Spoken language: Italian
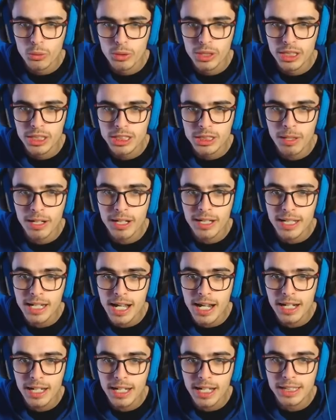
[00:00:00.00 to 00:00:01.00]
Quindi iniziamo a
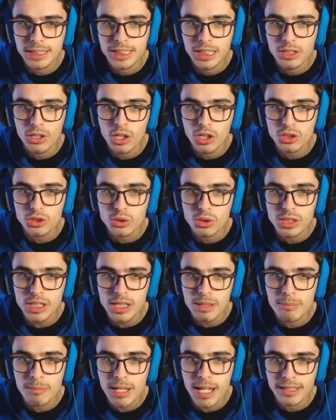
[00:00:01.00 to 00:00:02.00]
creare, ragazzi, il nostro
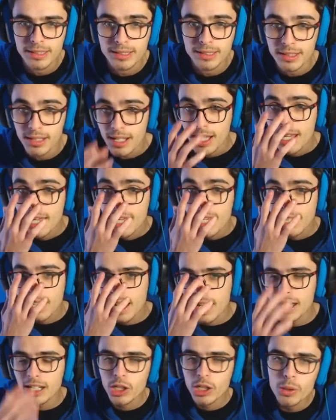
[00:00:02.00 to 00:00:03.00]
Dimlet,
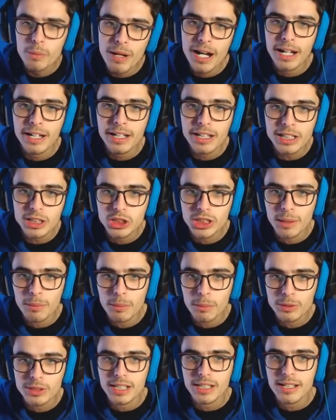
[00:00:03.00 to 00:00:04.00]
che recupererà energia
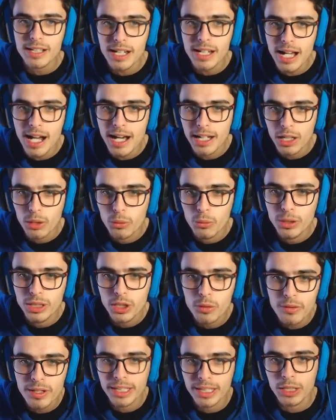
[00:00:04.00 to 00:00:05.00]
per poter creare, quindi,
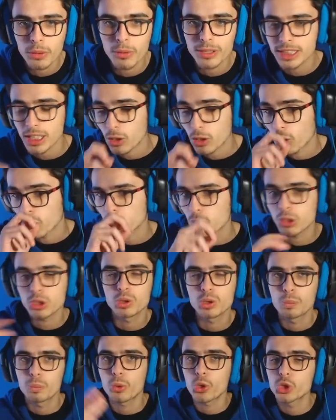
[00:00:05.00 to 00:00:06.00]
come vedete, questa cosa,
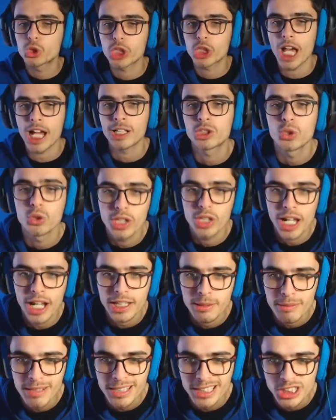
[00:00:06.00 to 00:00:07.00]
questo progetto della
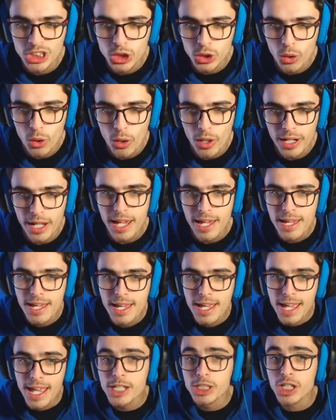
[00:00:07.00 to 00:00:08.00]
dimensione.
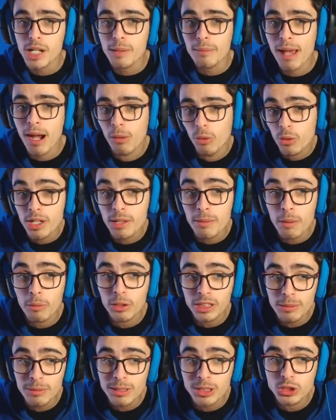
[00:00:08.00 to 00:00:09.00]
E ce l'abbiamo, quindi abbiamo
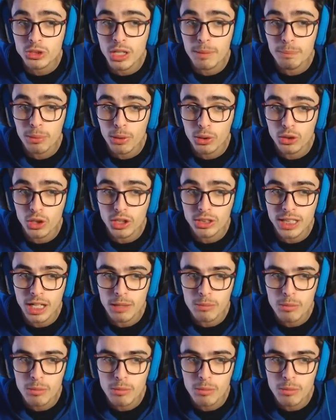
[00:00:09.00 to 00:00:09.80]
una dimensione prodotta al